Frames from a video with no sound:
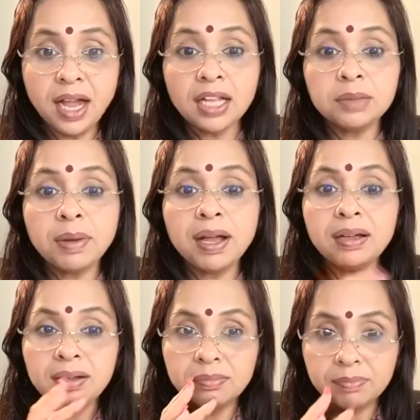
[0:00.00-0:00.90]
आत्मा
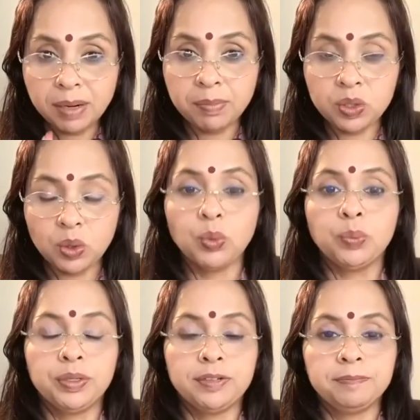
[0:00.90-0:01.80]
ब्रह्म
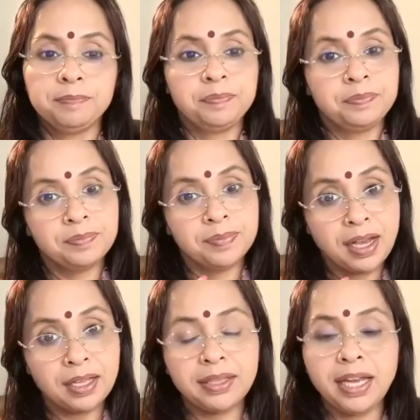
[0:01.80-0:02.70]
स्वरूप
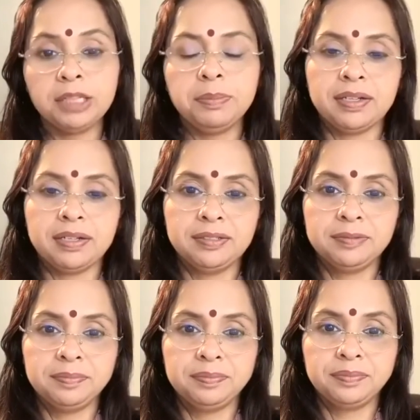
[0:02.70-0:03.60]
आध्यात्मिक
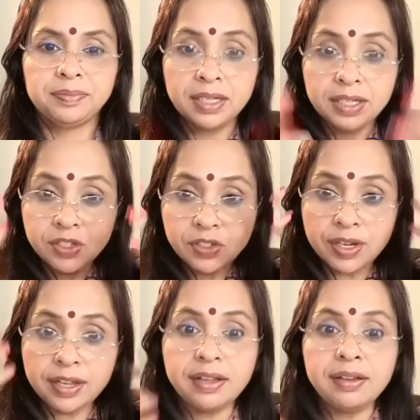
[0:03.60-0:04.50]

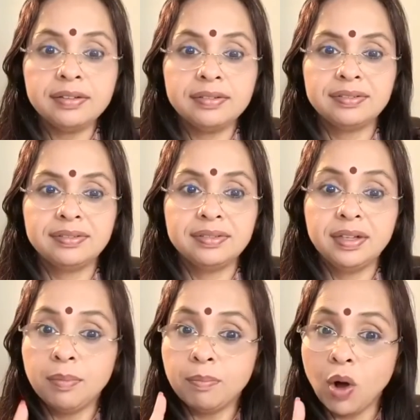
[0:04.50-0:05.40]
शरीर
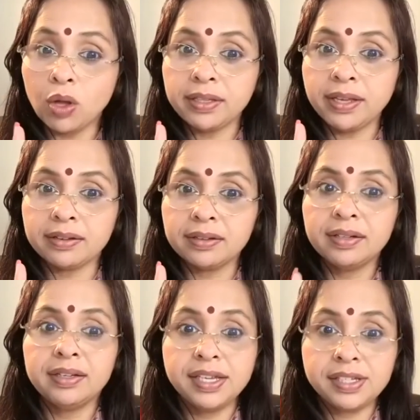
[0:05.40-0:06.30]
भौतिक
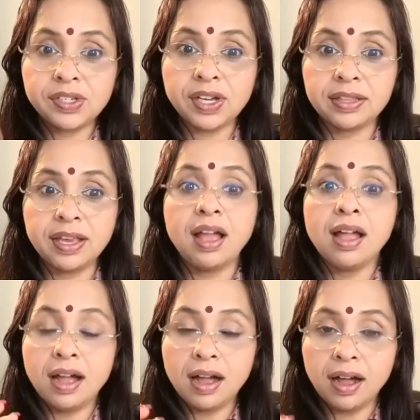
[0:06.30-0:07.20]
इसकी शक्तियां
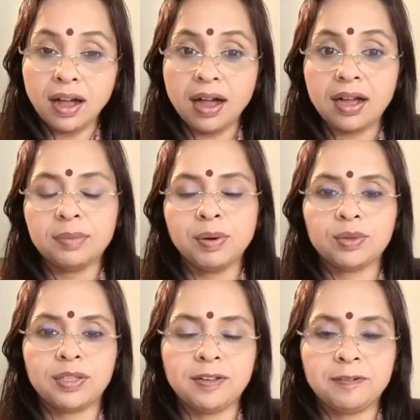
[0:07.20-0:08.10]
आदि
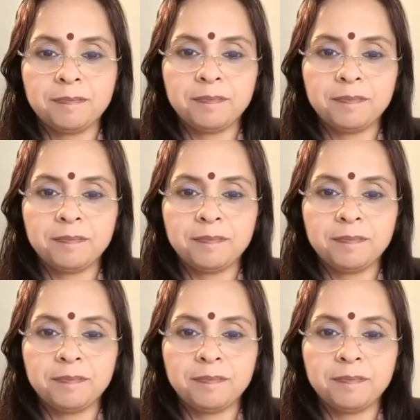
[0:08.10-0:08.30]
भौतिक